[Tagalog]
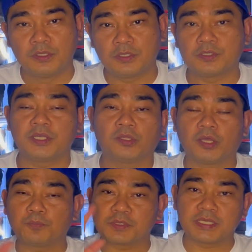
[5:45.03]
So
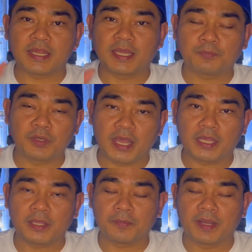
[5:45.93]
shout out po sa lahat po ng
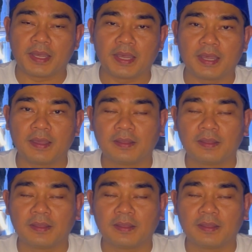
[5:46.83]
aking mga